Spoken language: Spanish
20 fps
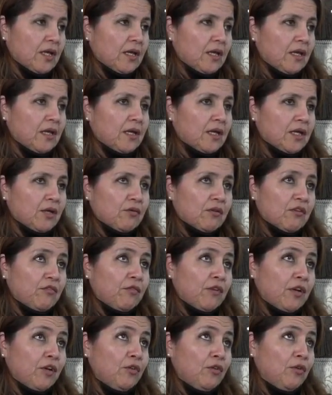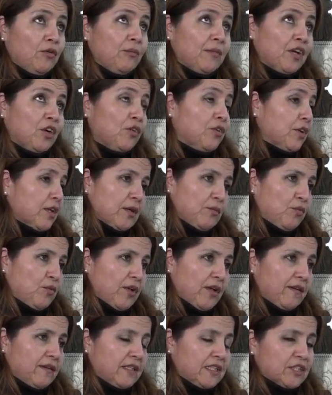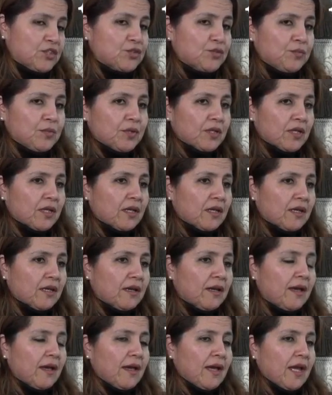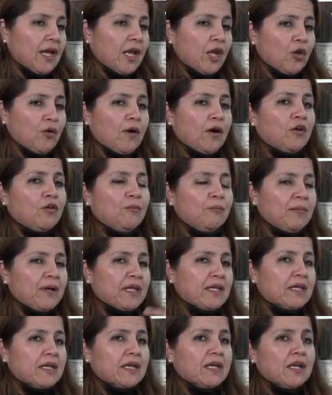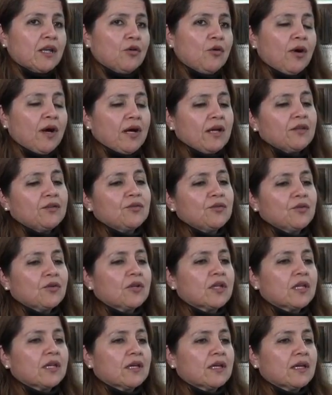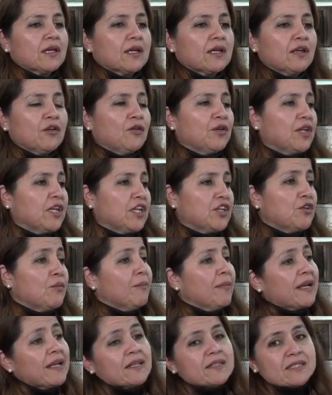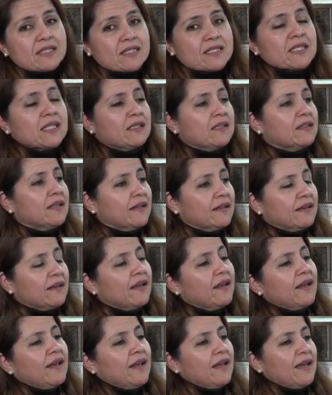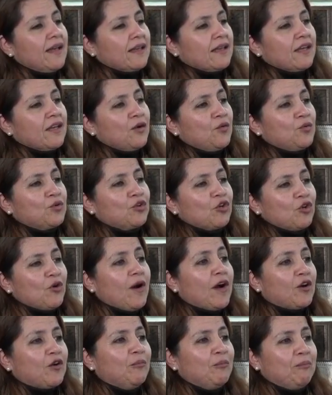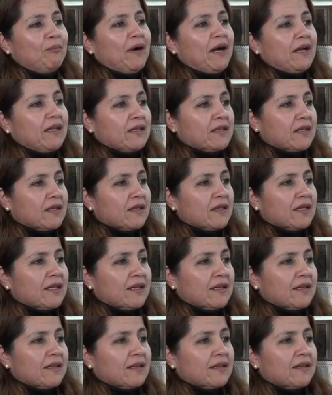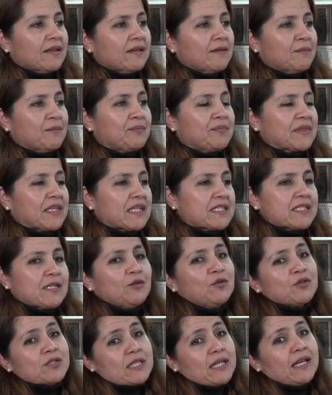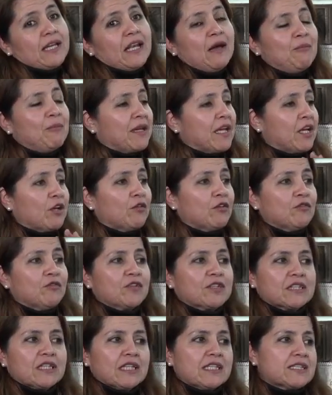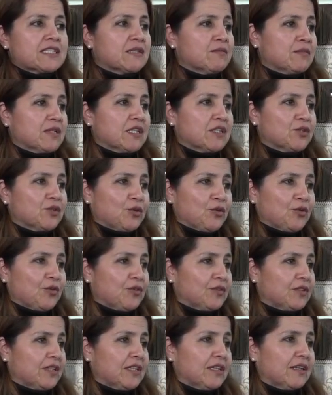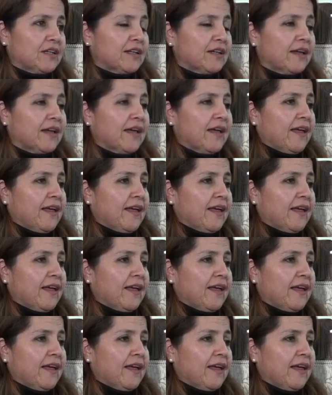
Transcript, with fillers: y creo que fue lo mejor que pude haber hecho porque los acompañé en los años que los niños más necesitan que uno los acompañe, eh, esa cosa del apego, el fortalecimiento de,